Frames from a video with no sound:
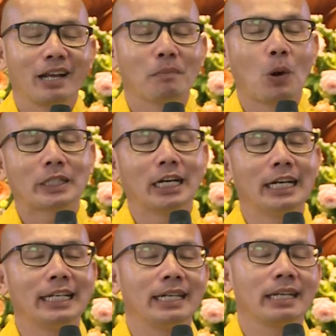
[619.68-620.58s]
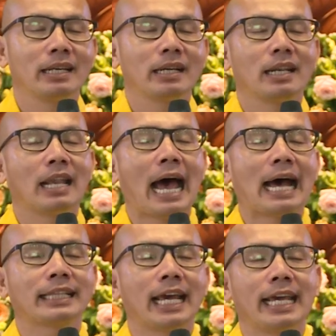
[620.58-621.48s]
bầu trời
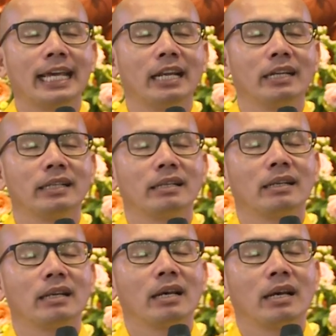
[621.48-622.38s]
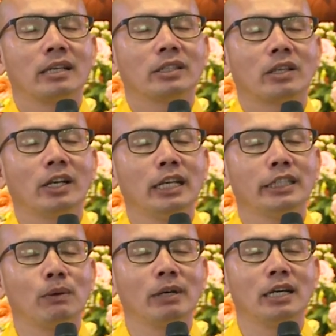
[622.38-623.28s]
là thể hiện. Cho nên
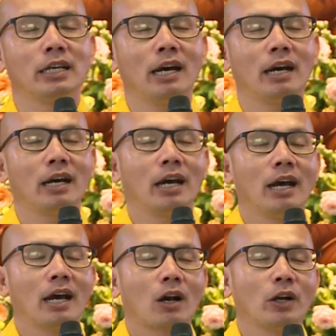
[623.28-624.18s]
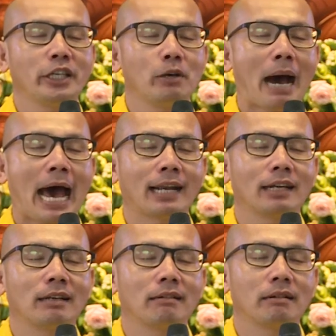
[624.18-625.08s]
nhiều người á, có nhiều
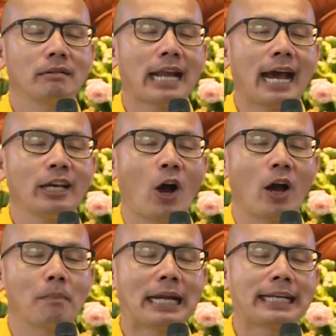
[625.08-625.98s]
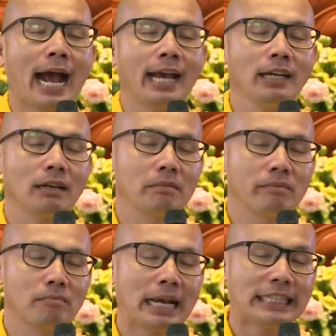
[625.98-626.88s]
bạn trai hỏi bạn gái á,
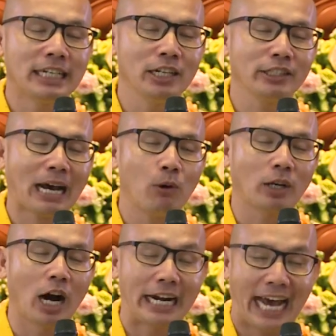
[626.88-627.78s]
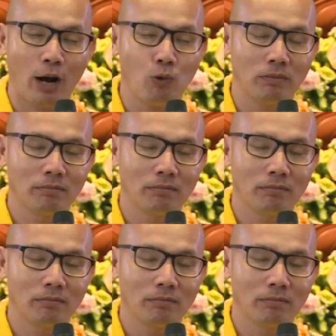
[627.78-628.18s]
mày thương tao cỡ nào?